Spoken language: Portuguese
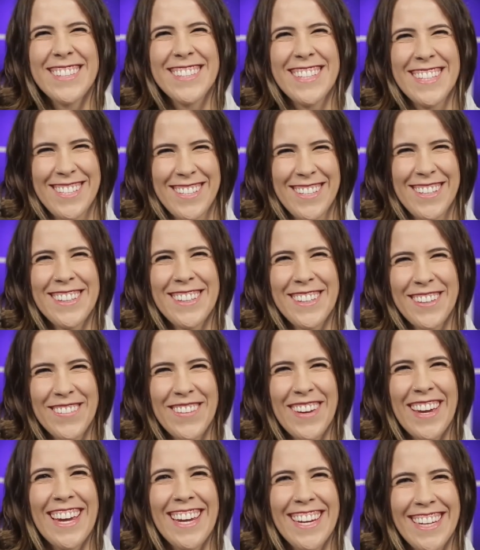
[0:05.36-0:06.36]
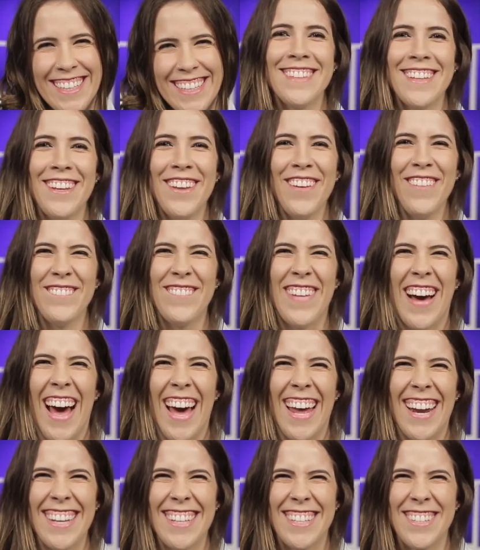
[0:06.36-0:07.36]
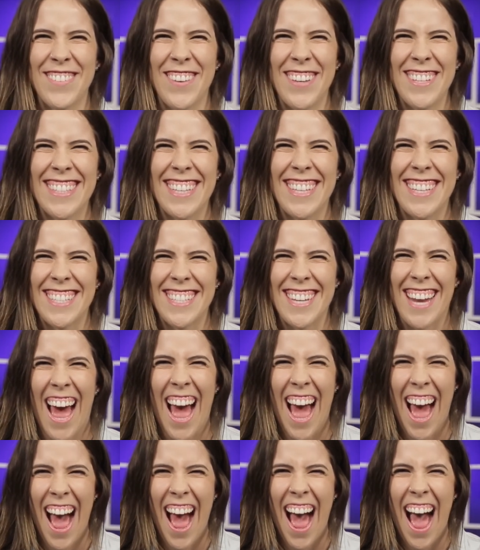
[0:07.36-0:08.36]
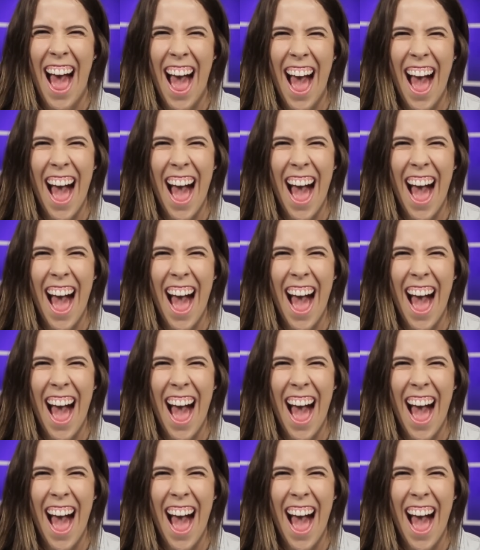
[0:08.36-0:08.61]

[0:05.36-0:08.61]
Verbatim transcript: bocejou também. Você não para de bocejar.